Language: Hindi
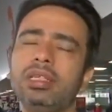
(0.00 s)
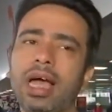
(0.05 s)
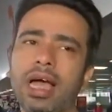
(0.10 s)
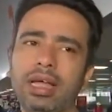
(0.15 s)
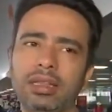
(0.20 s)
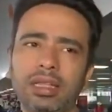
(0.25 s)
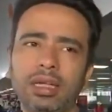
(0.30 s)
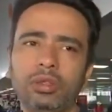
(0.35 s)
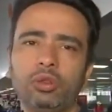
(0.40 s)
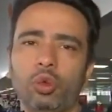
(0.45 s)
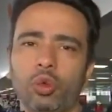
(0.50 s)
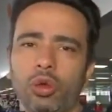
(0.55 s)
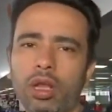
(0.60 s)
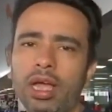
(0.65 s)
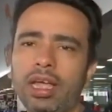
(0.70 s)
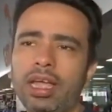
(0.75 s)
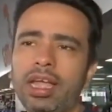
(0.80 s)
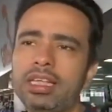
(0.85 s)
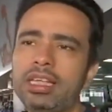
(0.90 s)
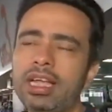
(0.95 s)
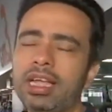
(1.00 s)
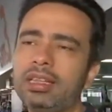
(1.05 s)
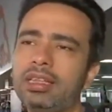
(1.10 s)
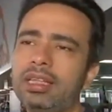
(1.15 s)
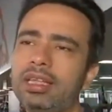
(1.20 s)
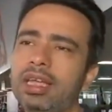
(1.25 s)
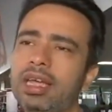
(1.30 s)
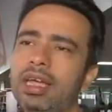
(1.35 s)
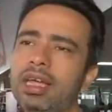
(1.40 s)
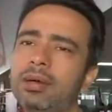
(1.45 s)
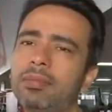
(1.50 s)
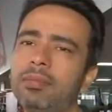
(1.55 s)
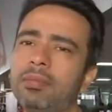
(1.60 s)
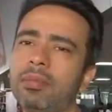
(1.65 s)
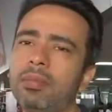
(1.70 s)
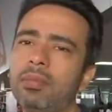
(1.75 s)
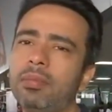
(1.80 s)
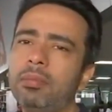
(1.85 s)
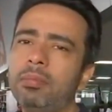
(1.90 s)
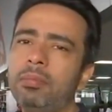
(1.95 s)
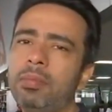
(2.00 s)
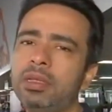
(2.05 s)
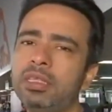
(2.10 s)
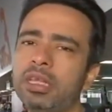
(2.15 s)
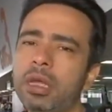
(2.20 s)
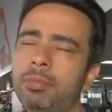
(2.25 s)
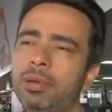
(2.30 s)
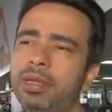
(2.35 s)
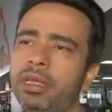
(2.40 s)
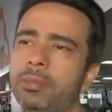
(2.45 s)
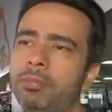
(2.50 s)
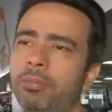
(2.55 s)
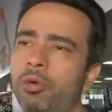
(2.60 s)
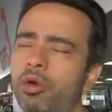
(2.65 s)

जहां तक तुलना की जाती है बीजेपी ने